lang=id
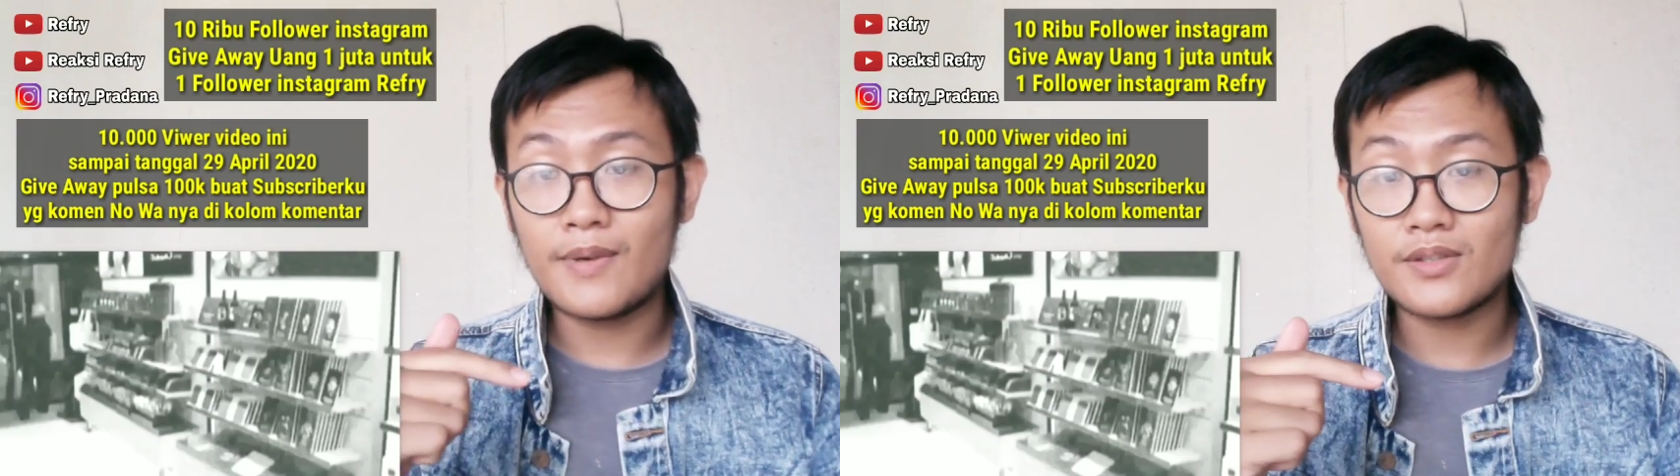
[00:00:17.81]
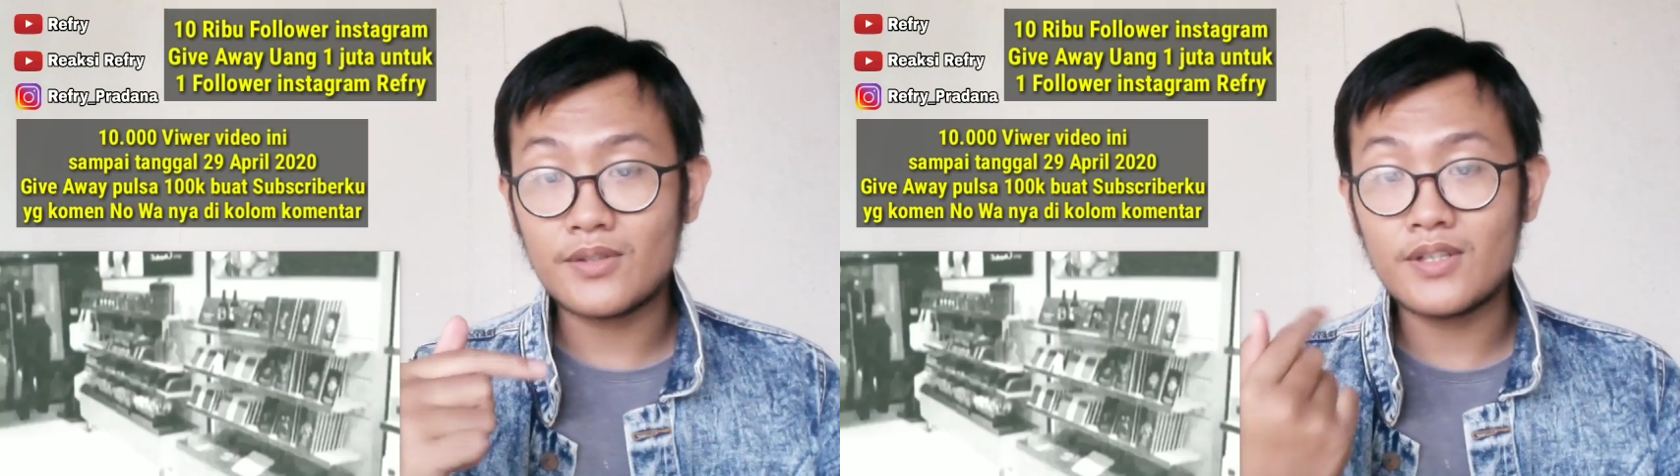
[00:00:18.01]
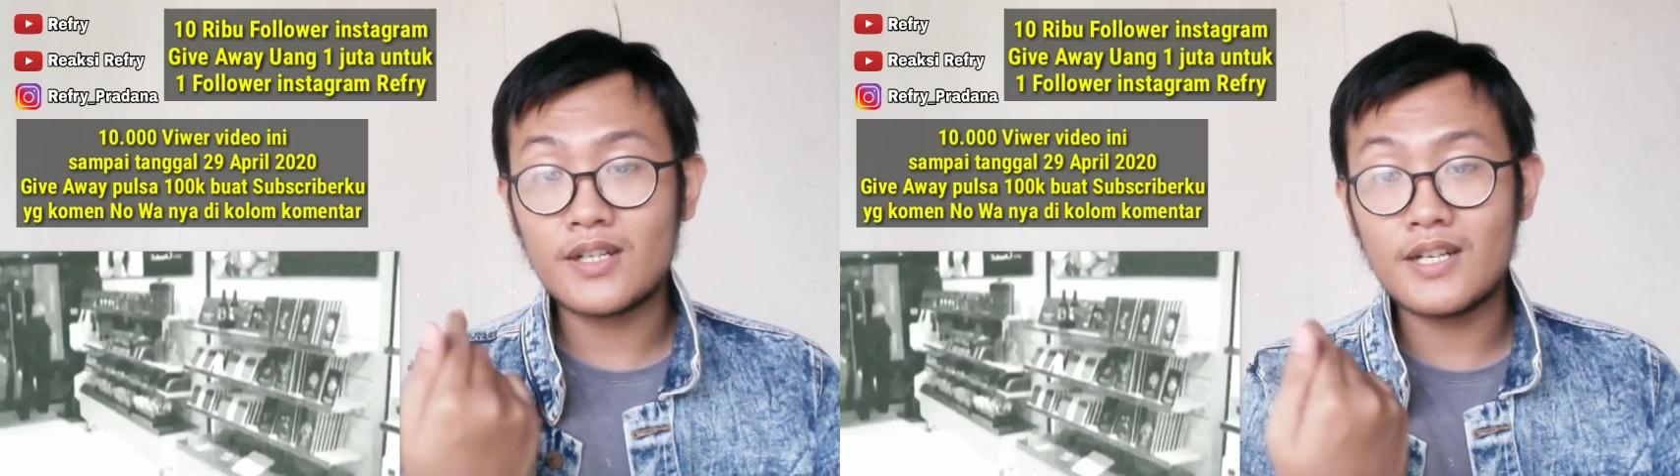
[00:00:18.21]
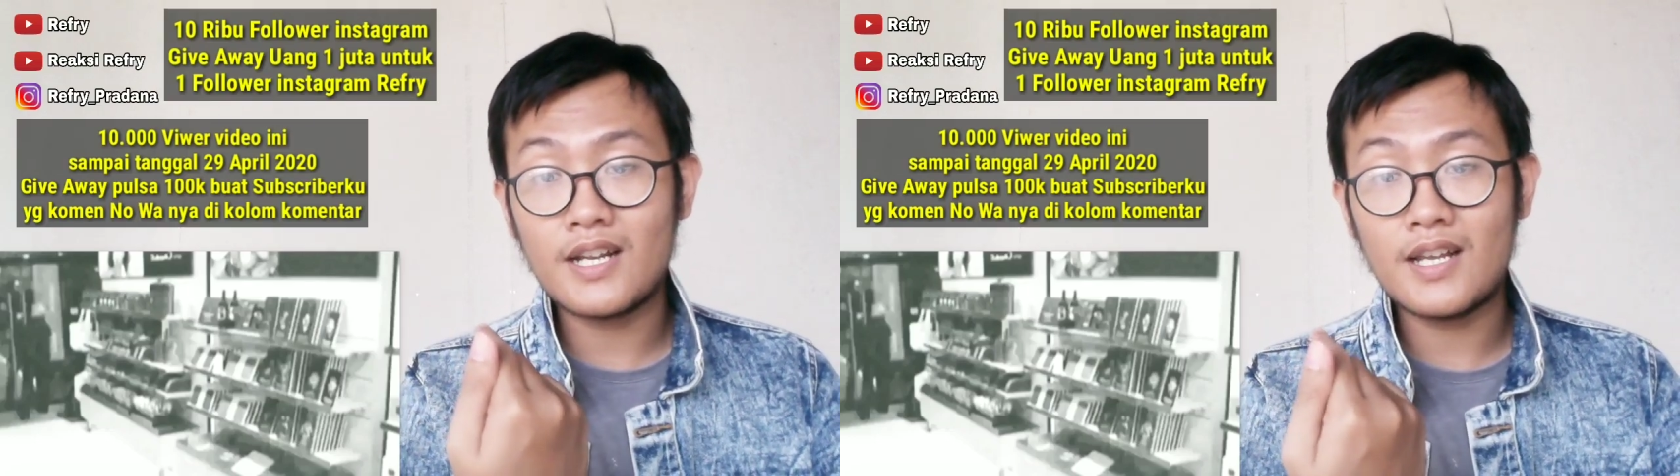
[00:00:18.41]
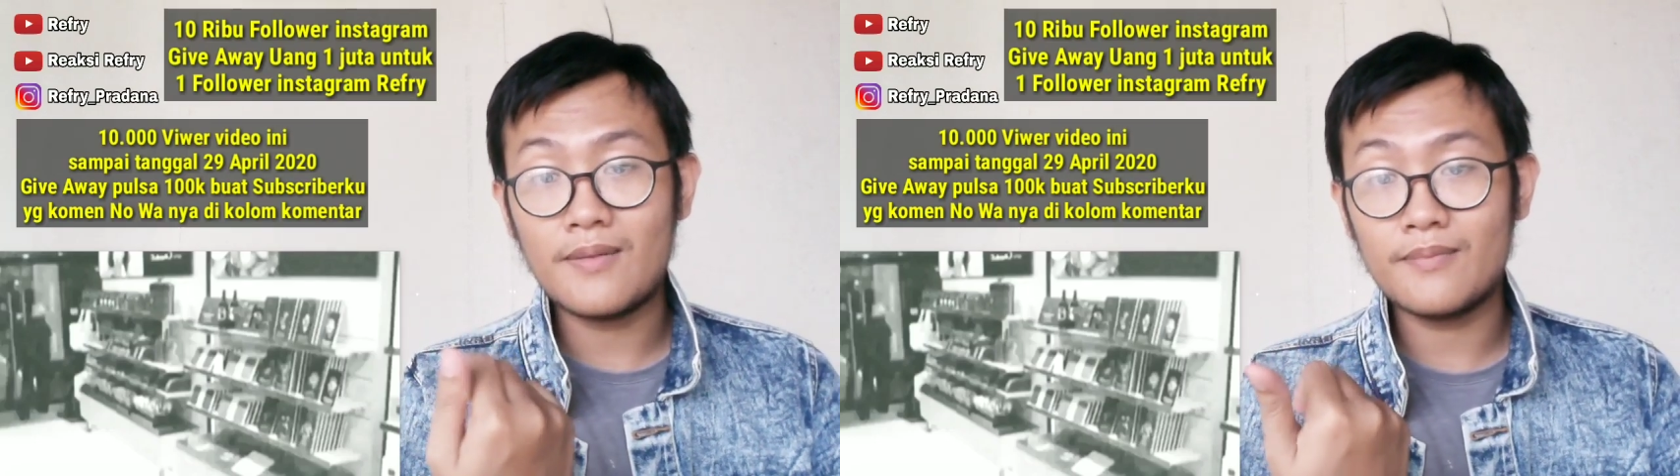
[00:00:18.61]
maksudnya ke
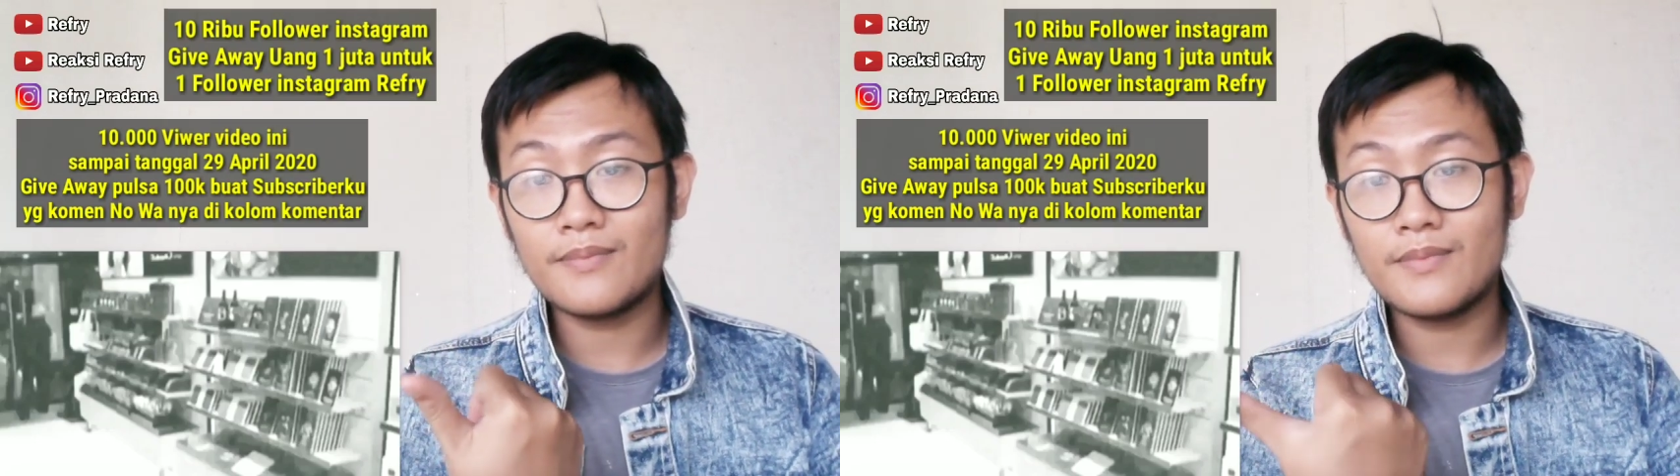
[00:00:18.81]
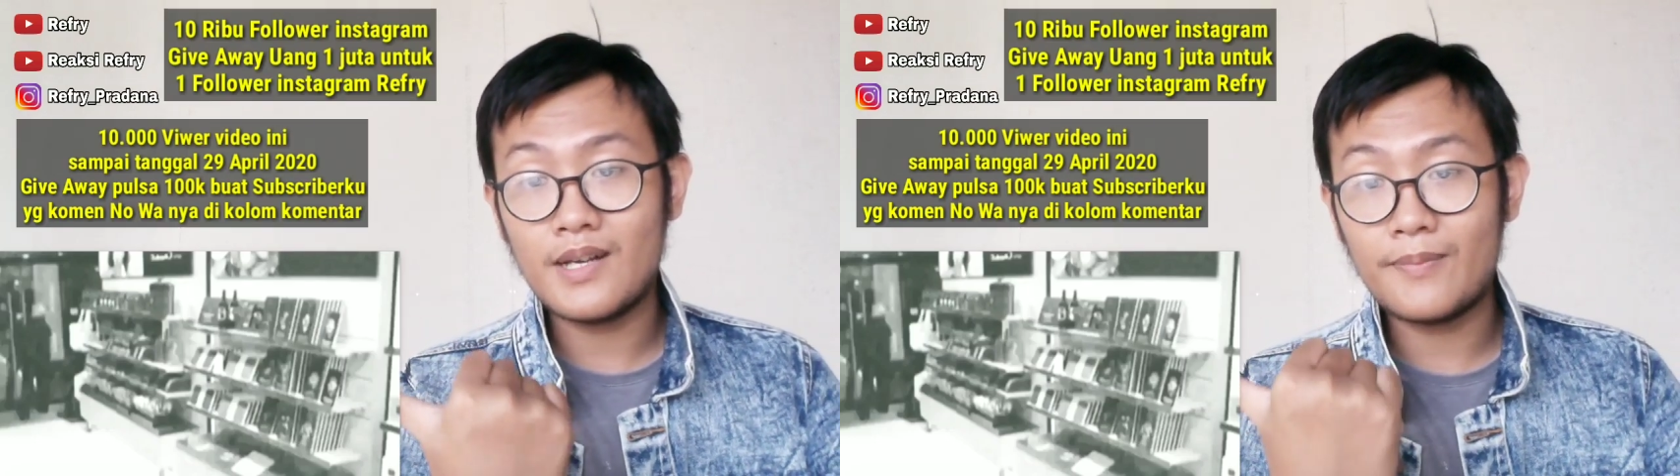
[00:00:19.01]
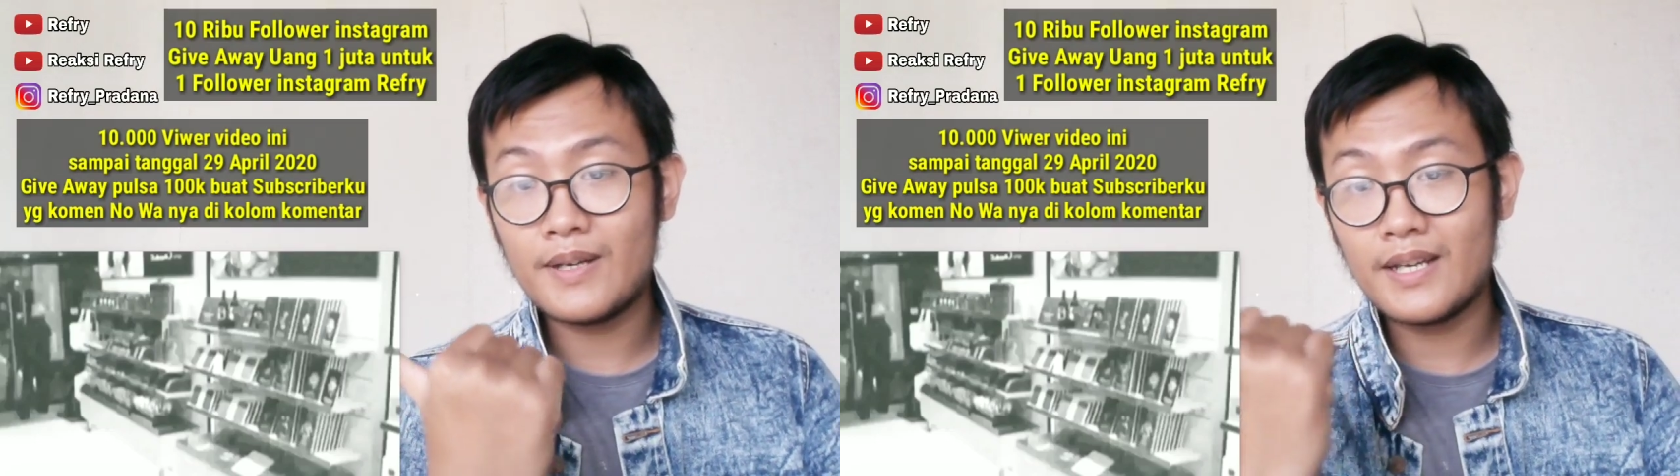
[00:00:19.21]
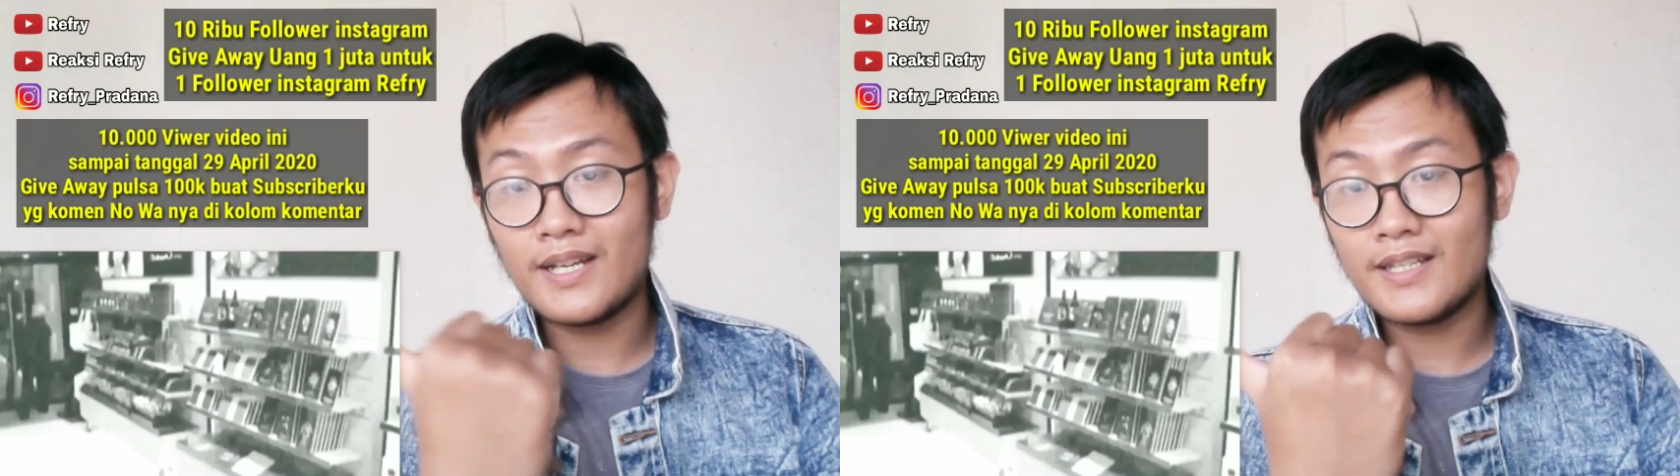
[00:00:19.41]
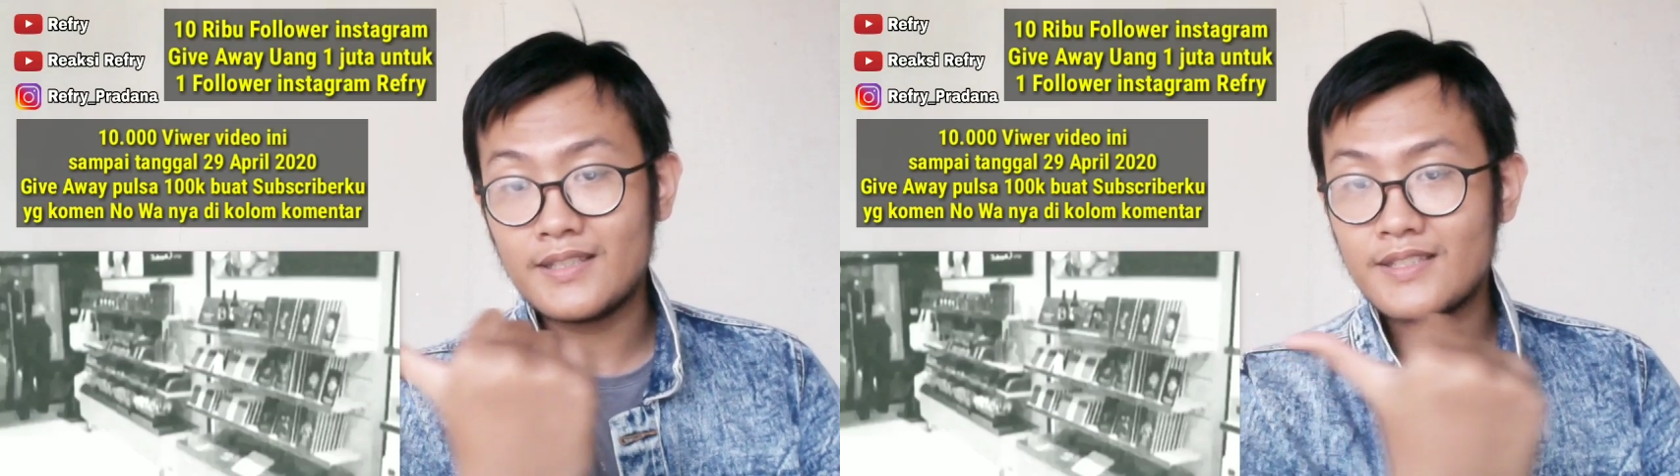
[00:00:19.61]
dalam apa
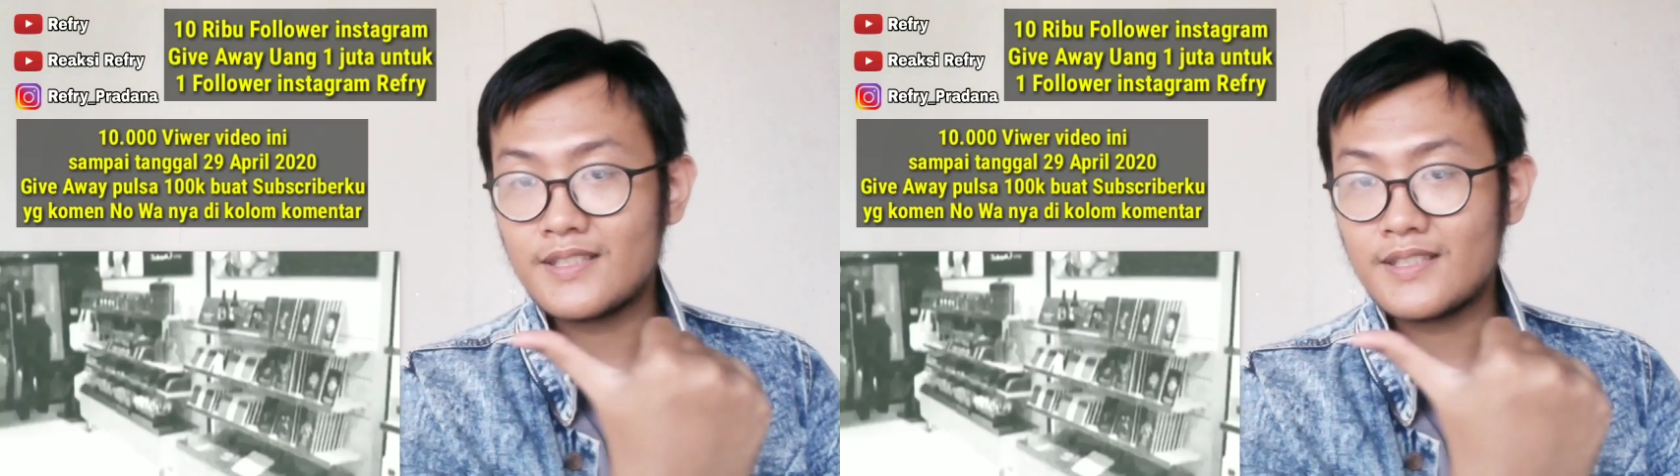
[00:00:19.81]
ini,